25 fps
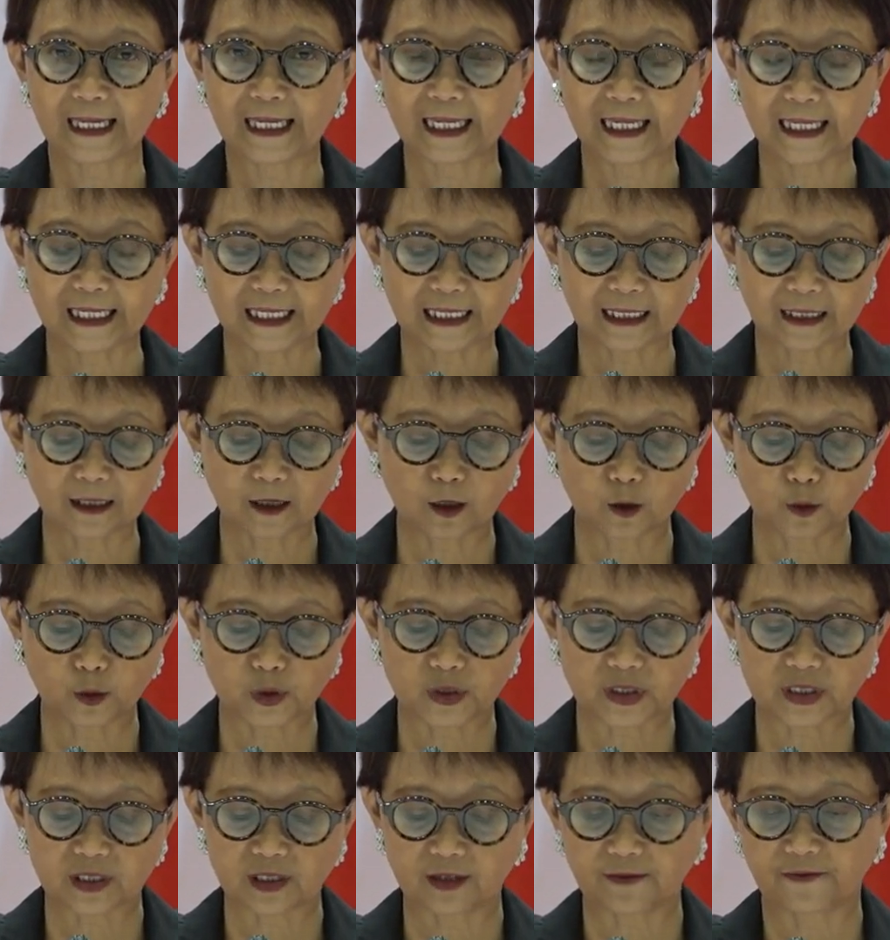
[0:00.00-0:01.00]

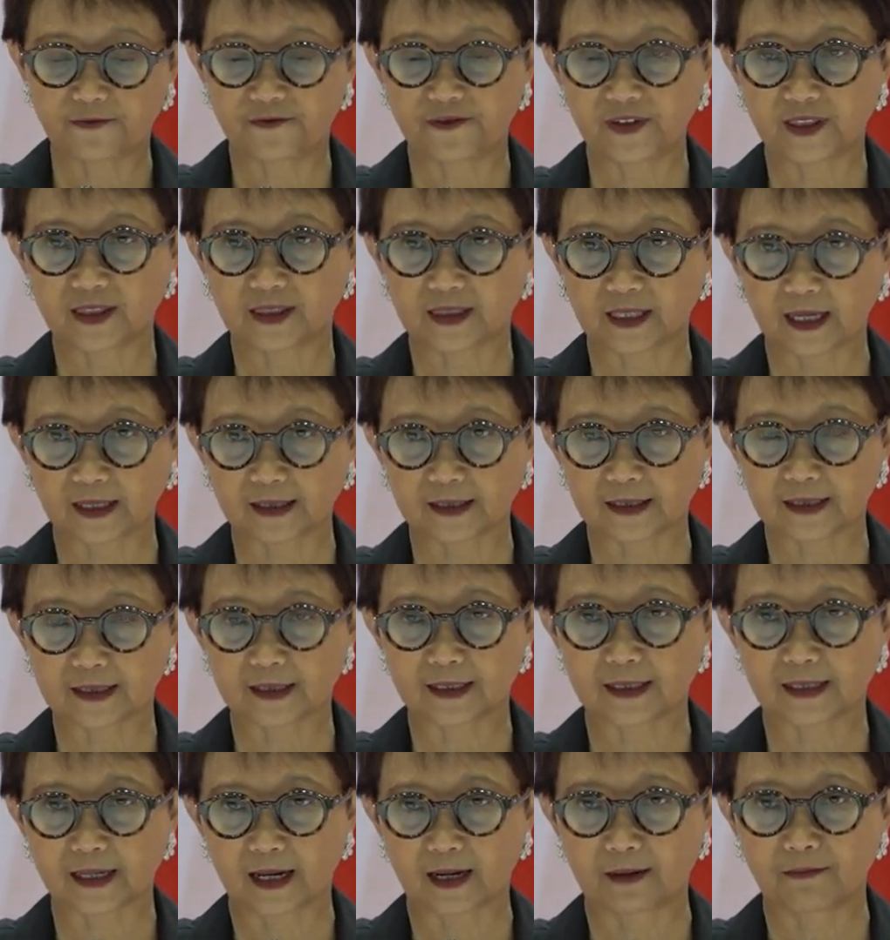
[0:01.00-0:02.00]

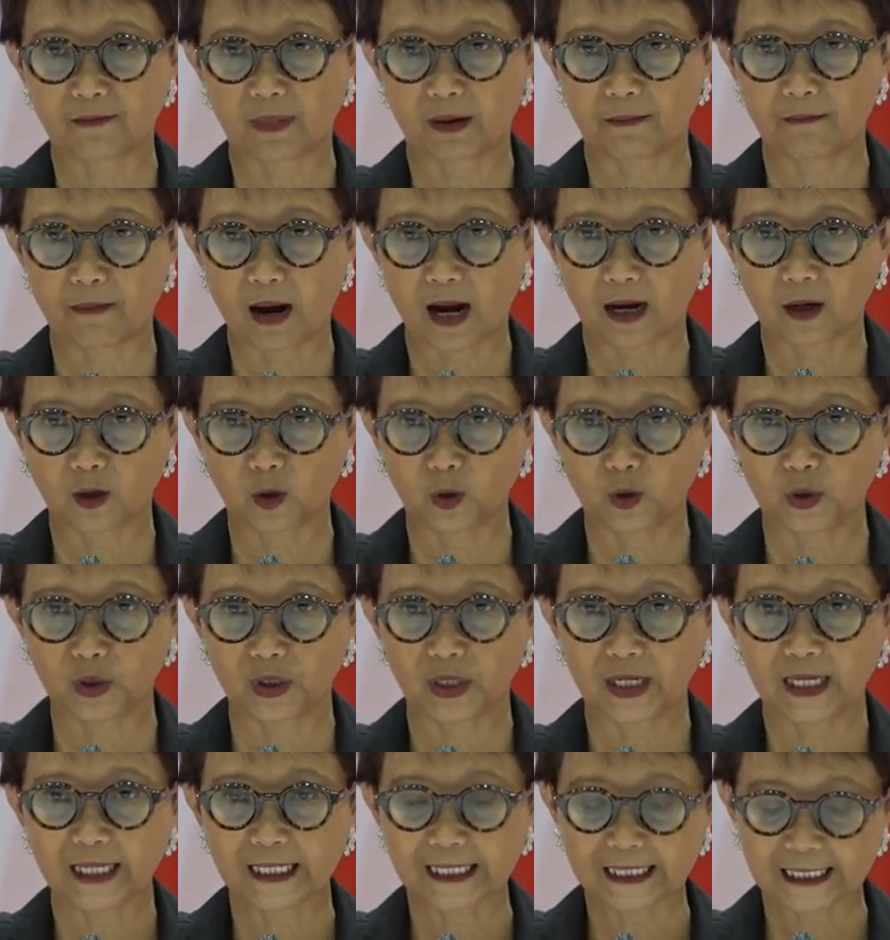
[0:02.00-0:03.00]
inklusivitas dan membangun
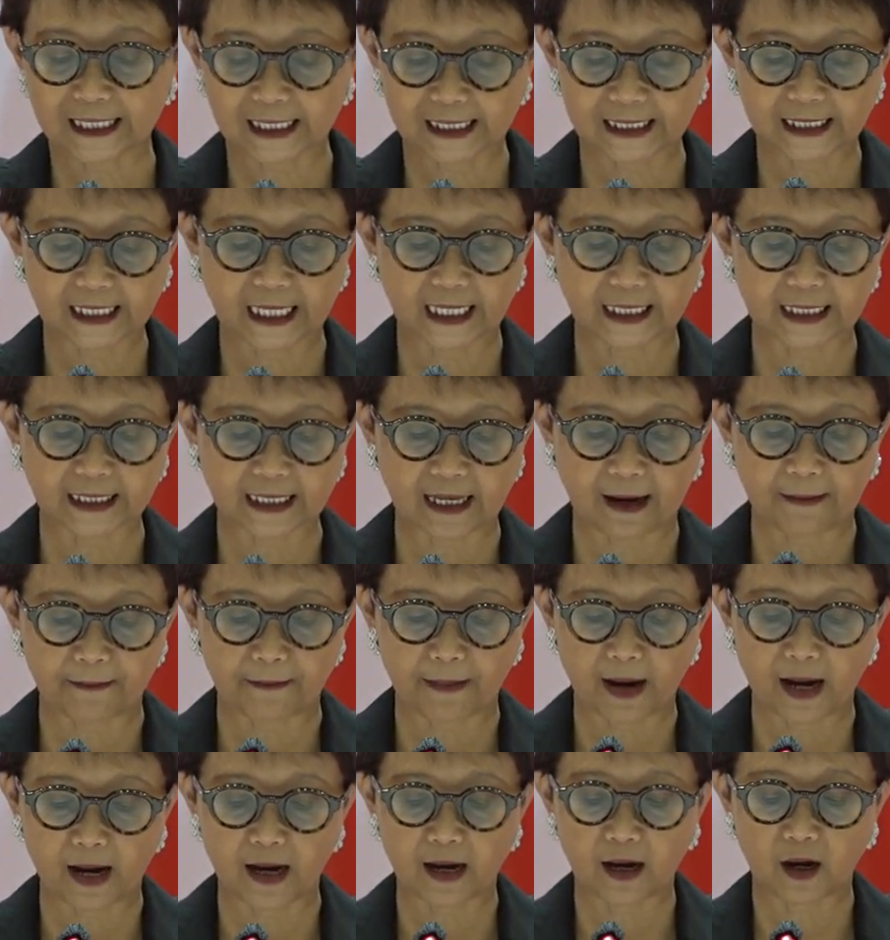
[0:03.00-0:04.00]

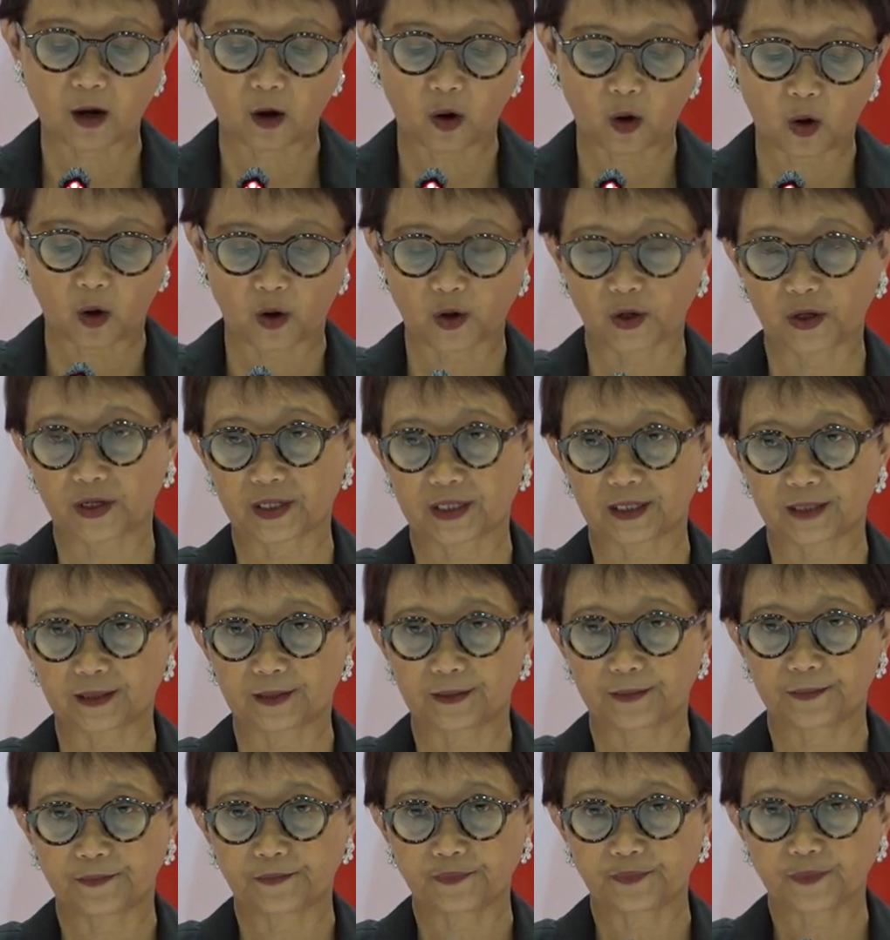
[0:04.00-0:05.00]
kerjasama konkret.
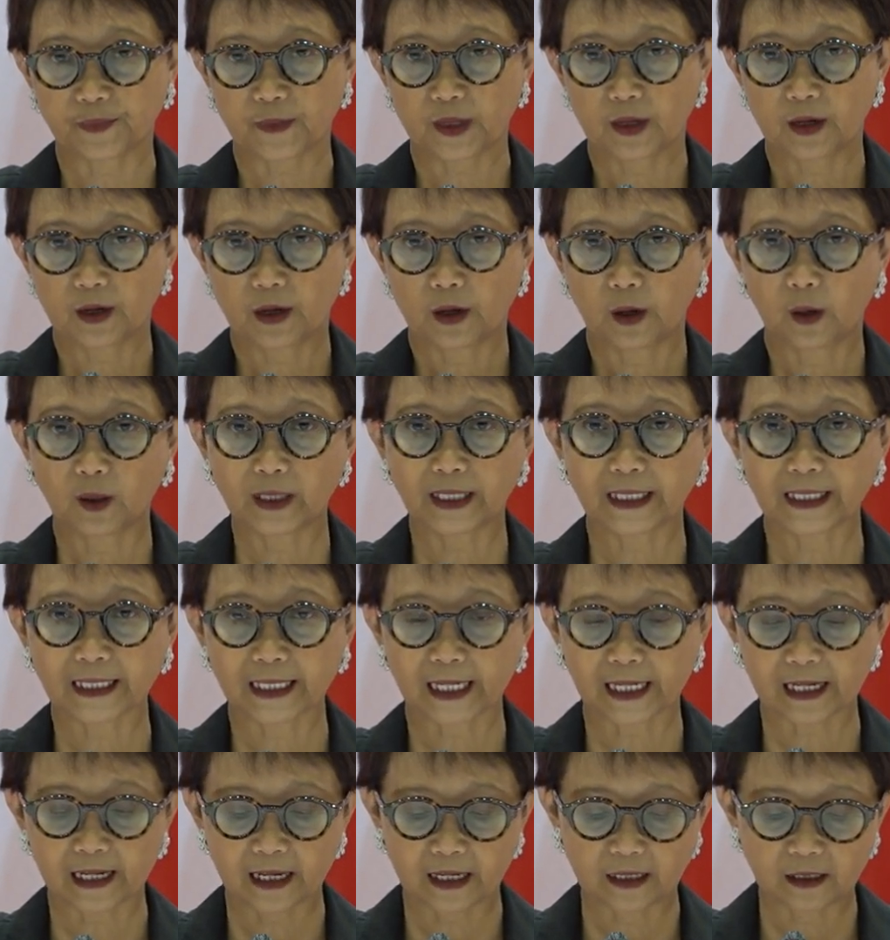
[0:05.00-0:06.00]
Oleh
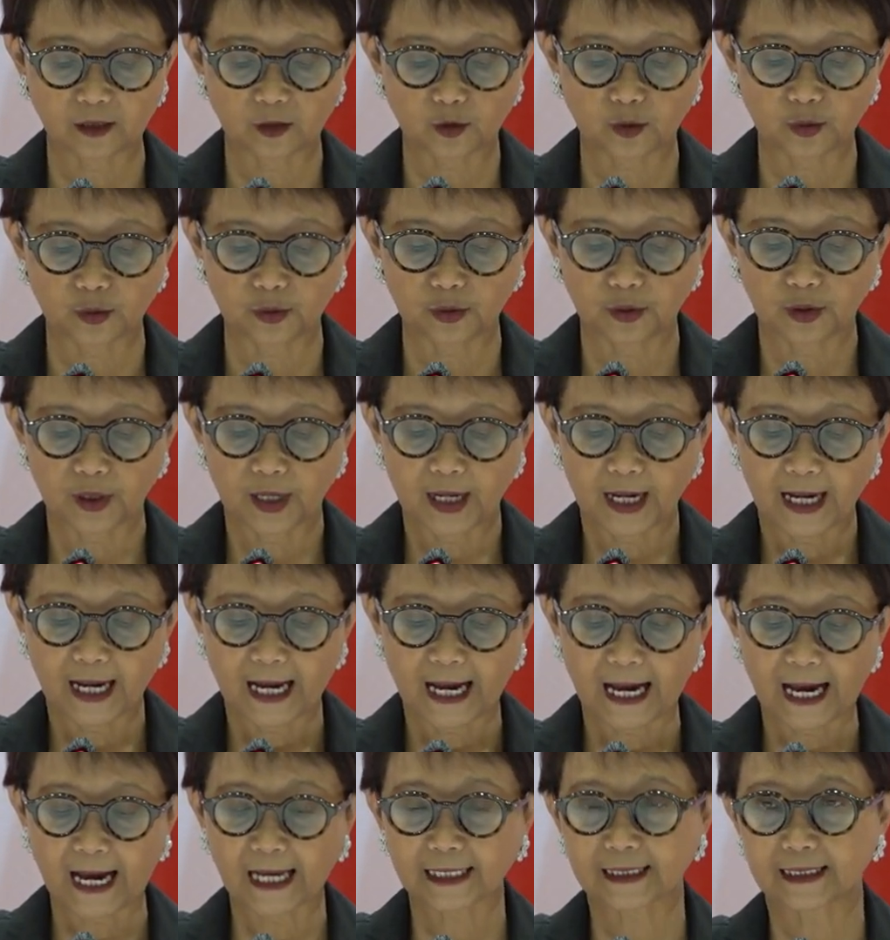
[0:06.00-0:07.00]
karena itu
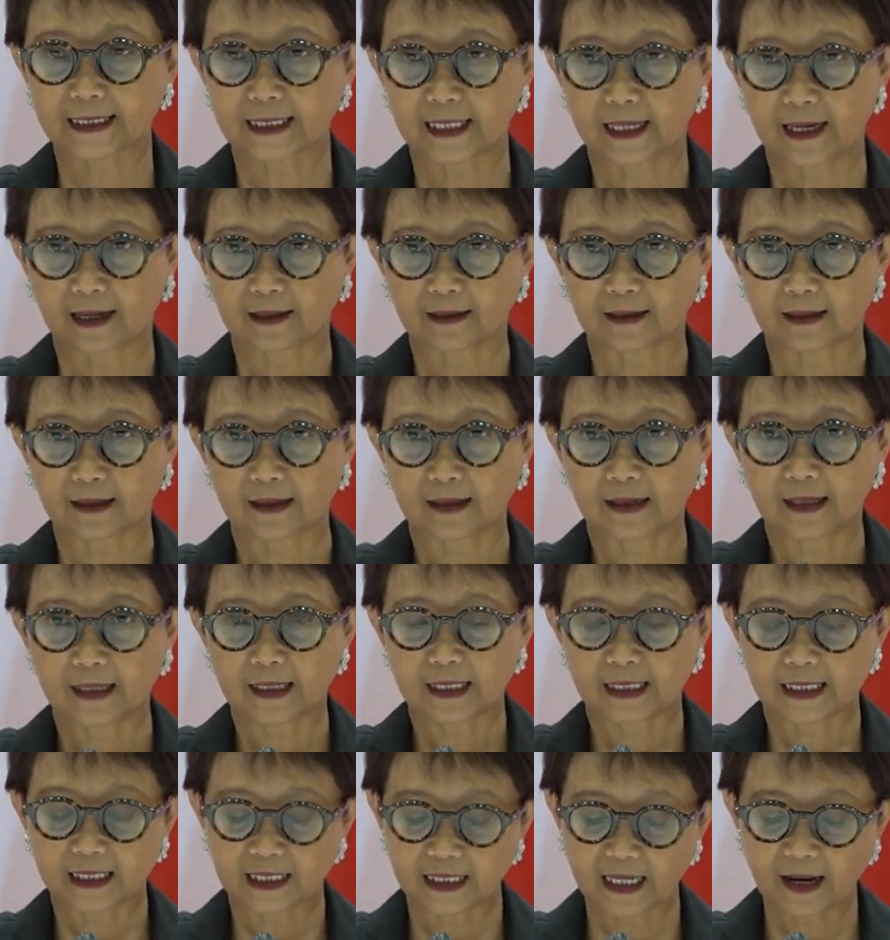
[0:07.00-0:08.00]
ASEAN
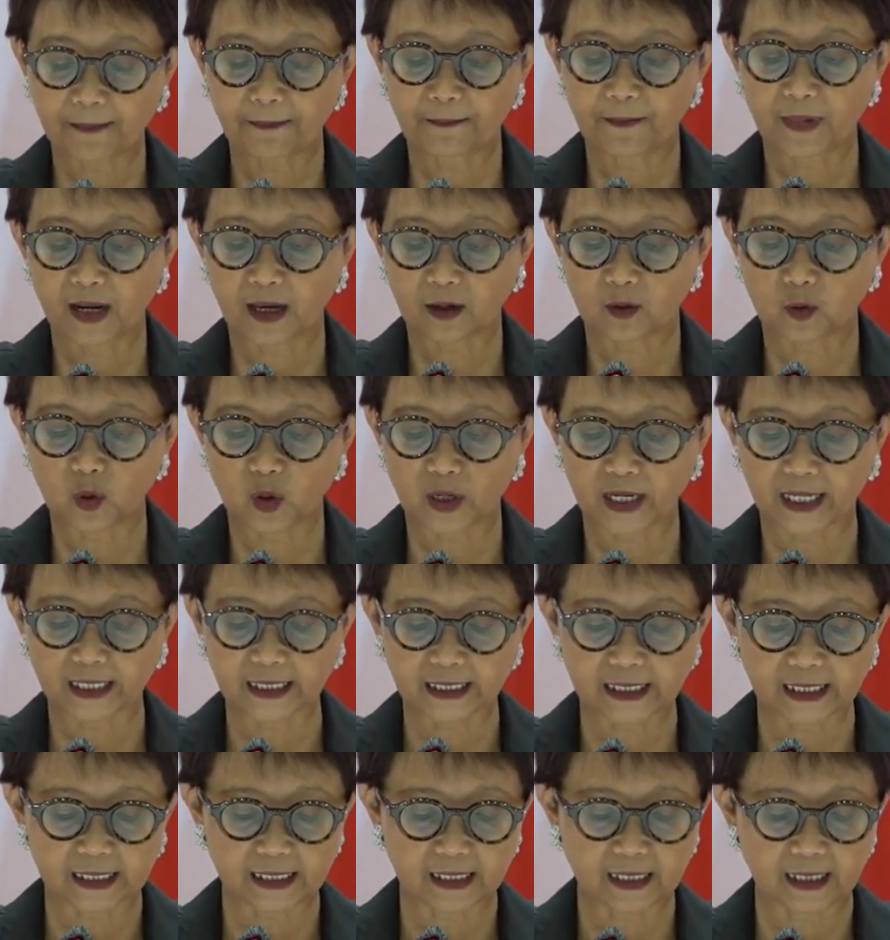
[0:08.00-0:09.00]
siap melakukan
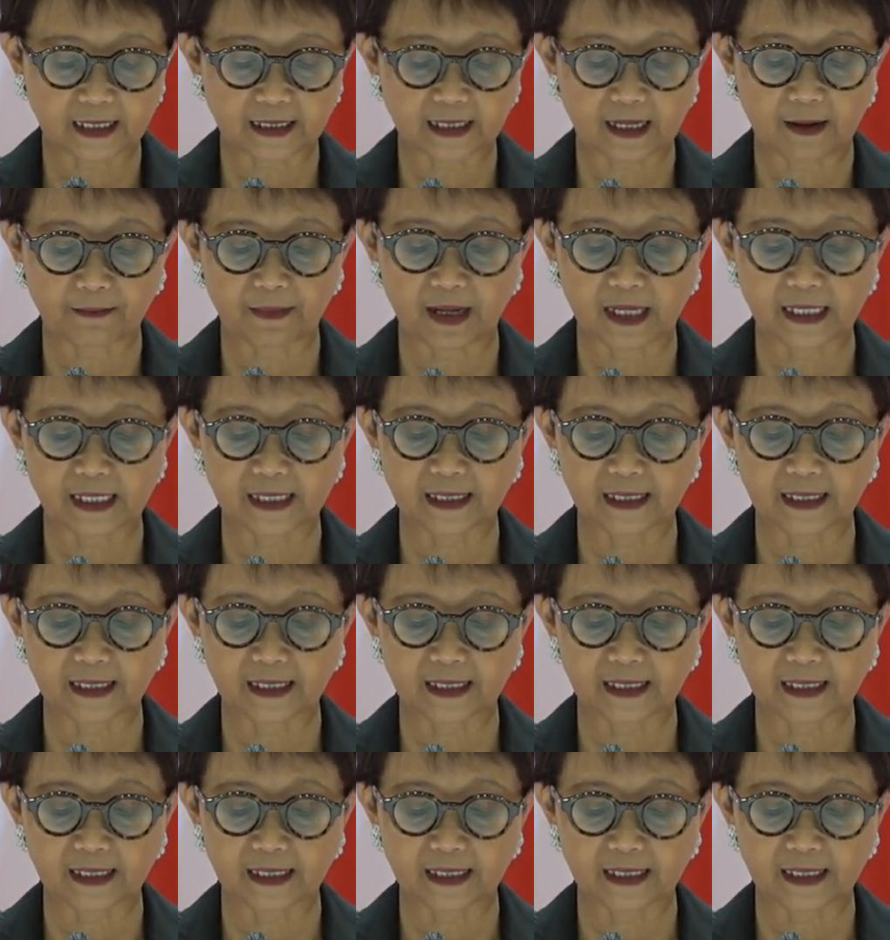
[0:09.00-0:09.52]
kerjasama